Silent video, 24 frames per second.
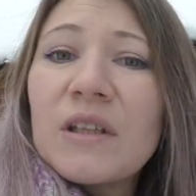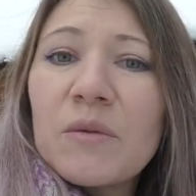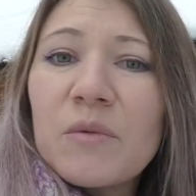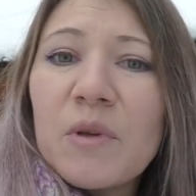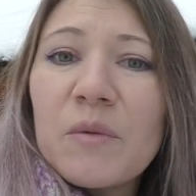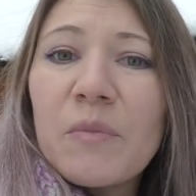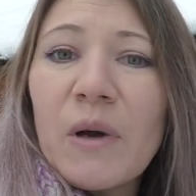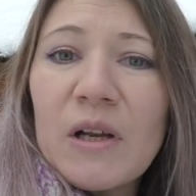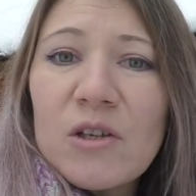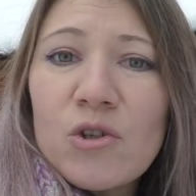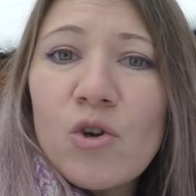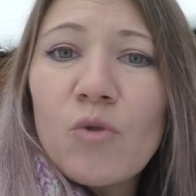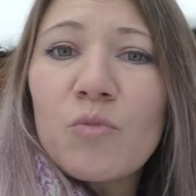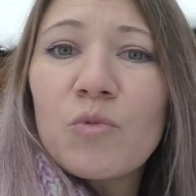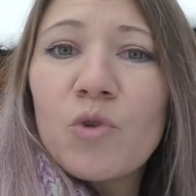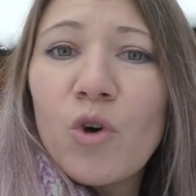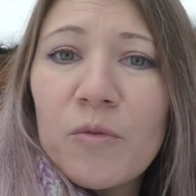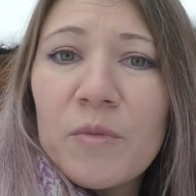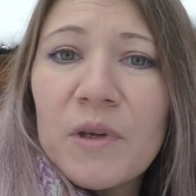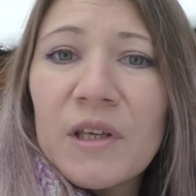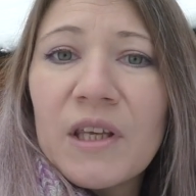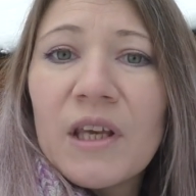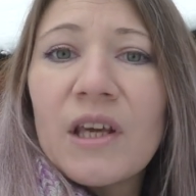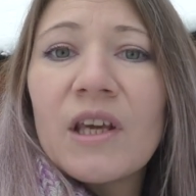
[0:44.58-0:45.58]
этом небольшом
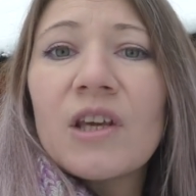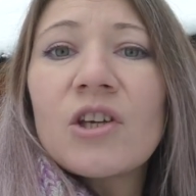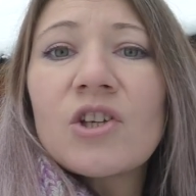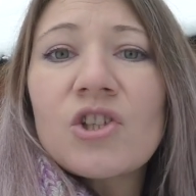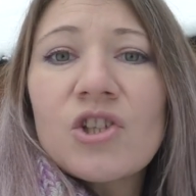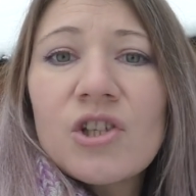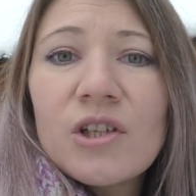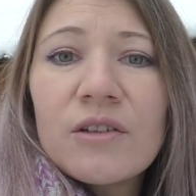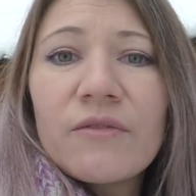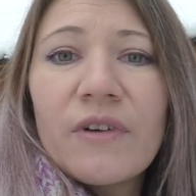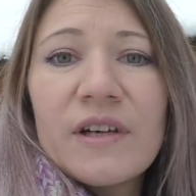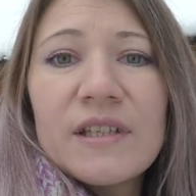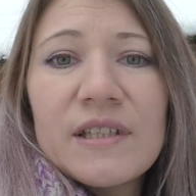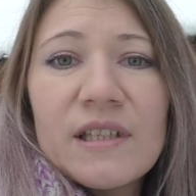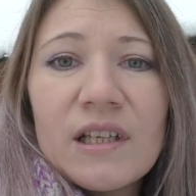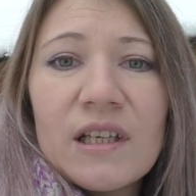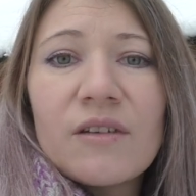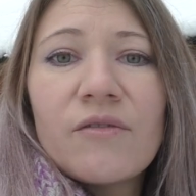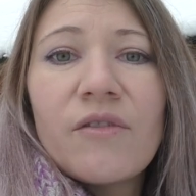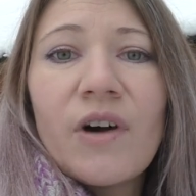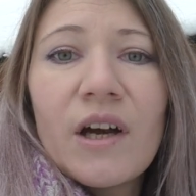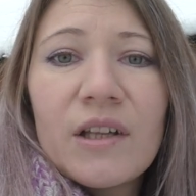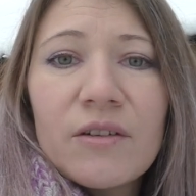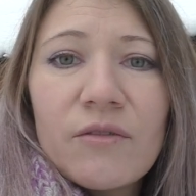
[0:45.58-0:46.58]
домике и жил
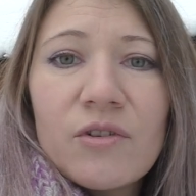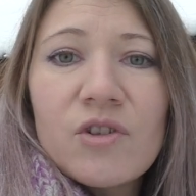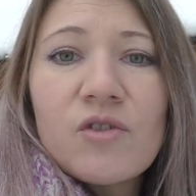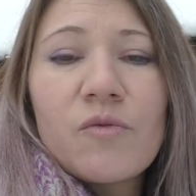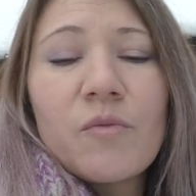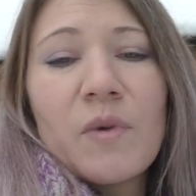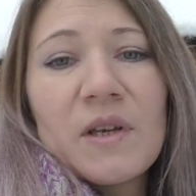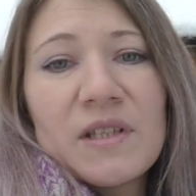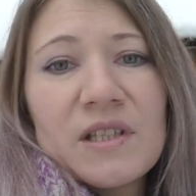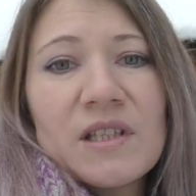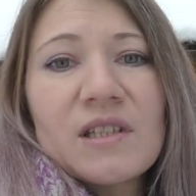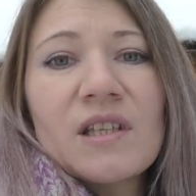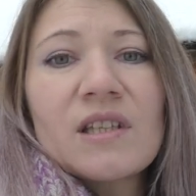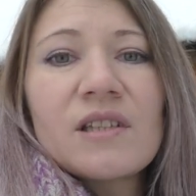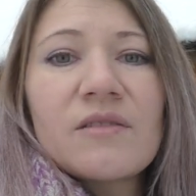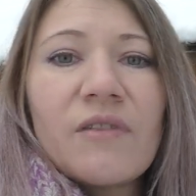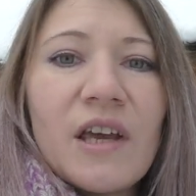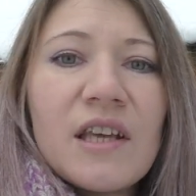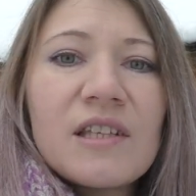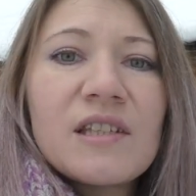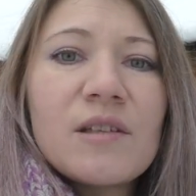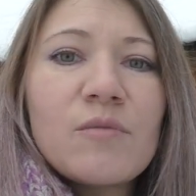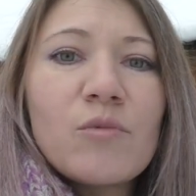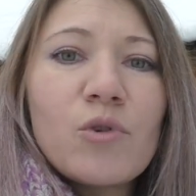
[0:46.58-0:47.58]
Василий Иванович вместе со
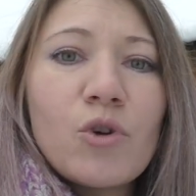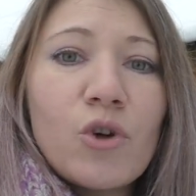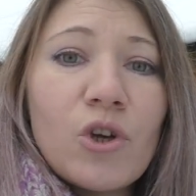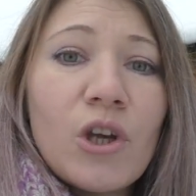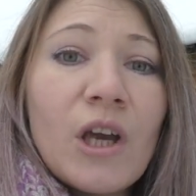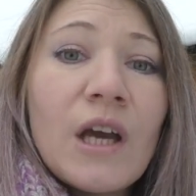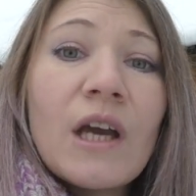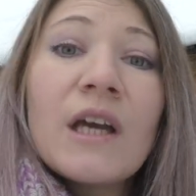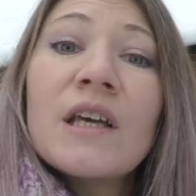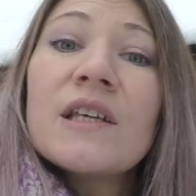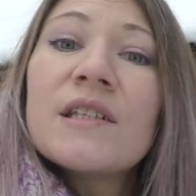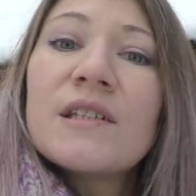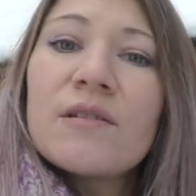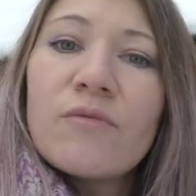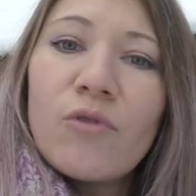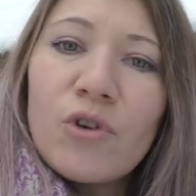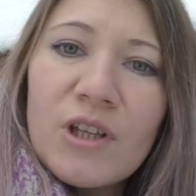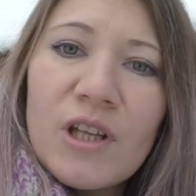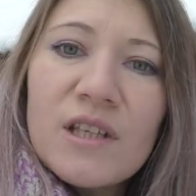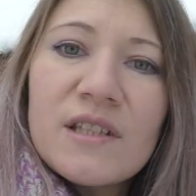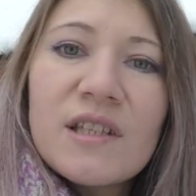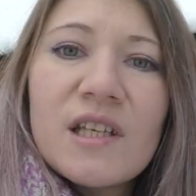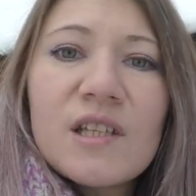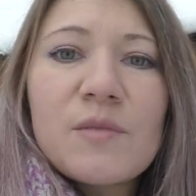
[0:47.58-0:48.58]
своей семьей. И
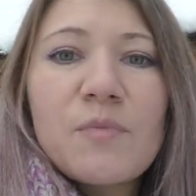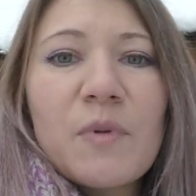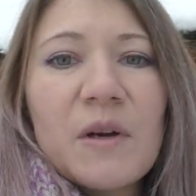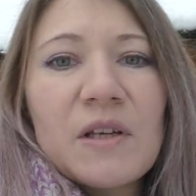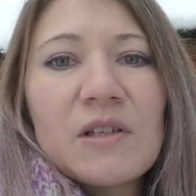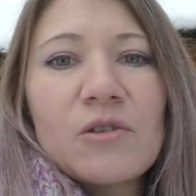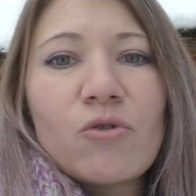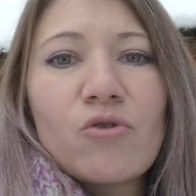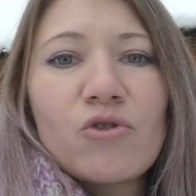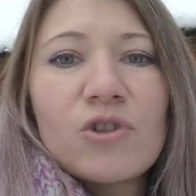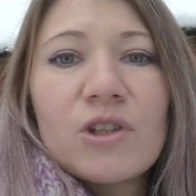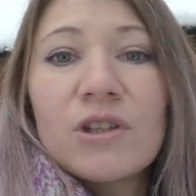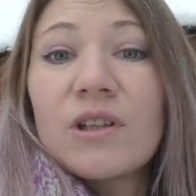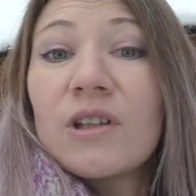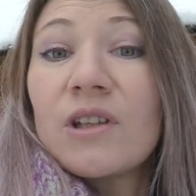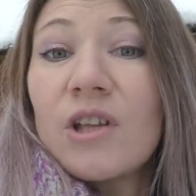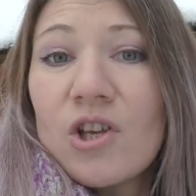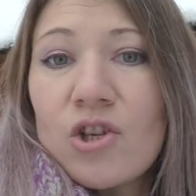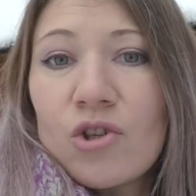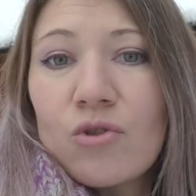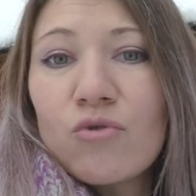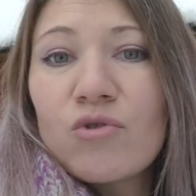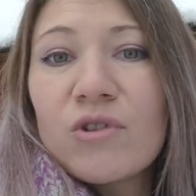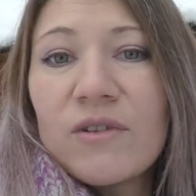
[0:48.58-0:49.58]
сегодня здесь происходит
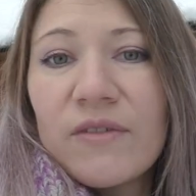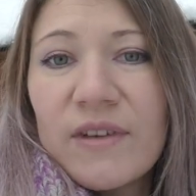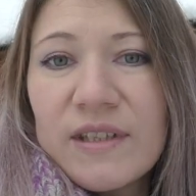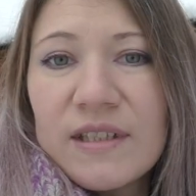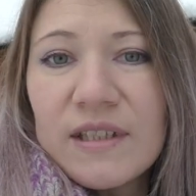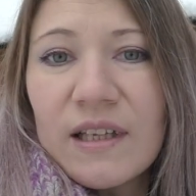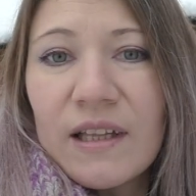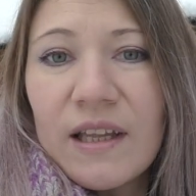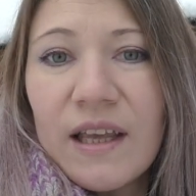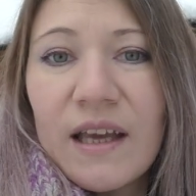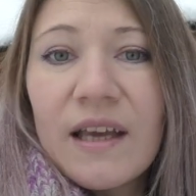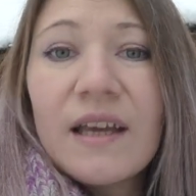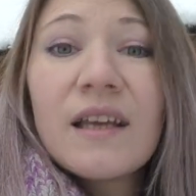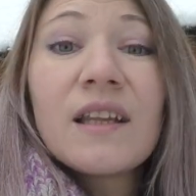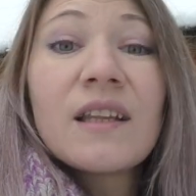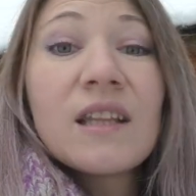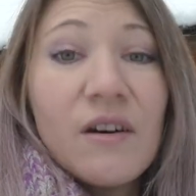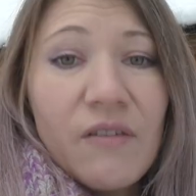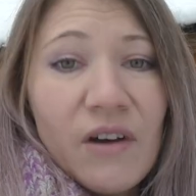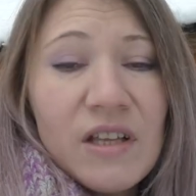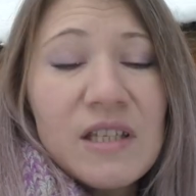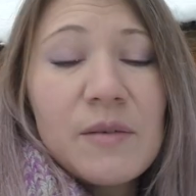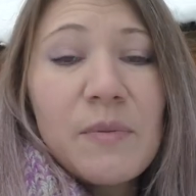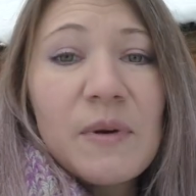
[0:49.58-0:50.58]
нечто удивительное.
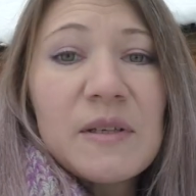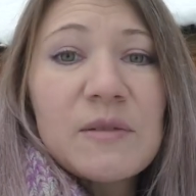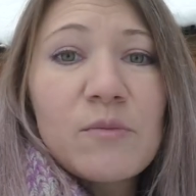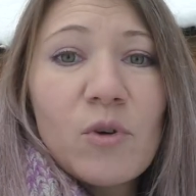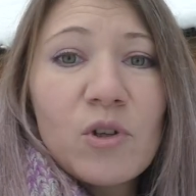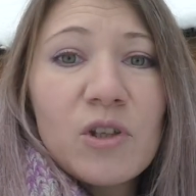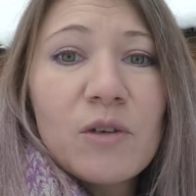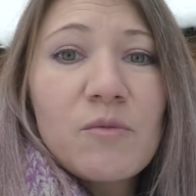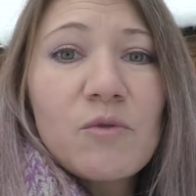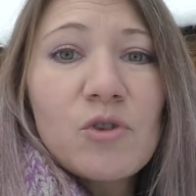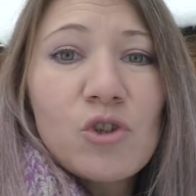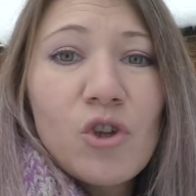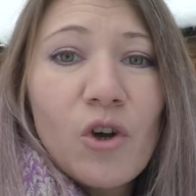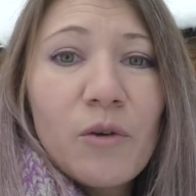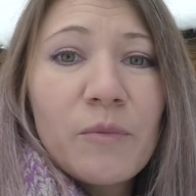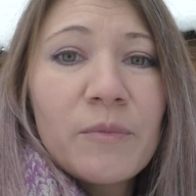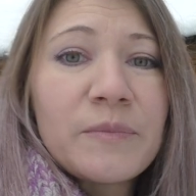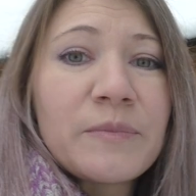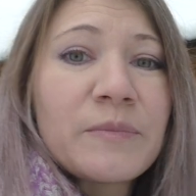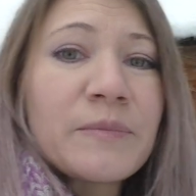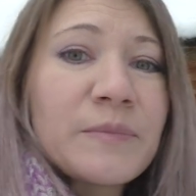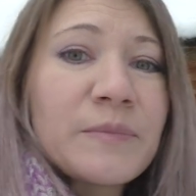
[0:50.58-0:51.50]
Давайте посмотрим, что...